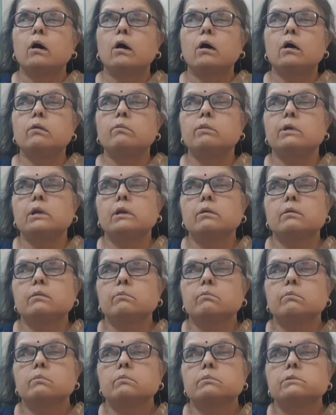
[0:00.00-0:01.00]
और मेरा
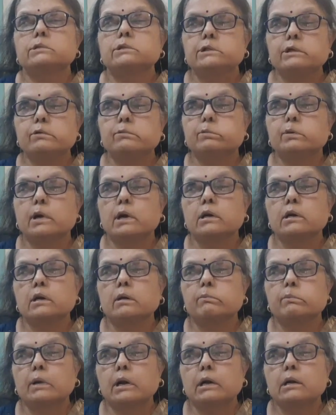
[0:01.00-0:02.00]
शिव पुराण
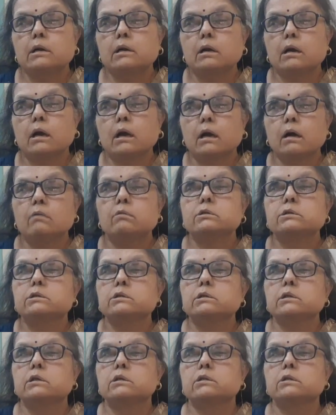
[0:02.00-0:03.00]
का पाठ
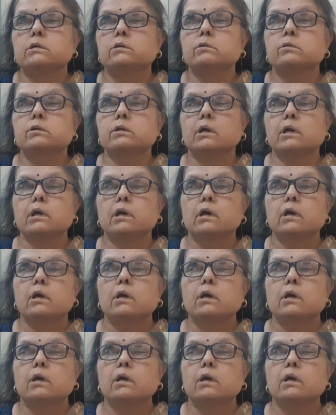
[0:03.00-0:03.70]
अवश्य देखते होंगे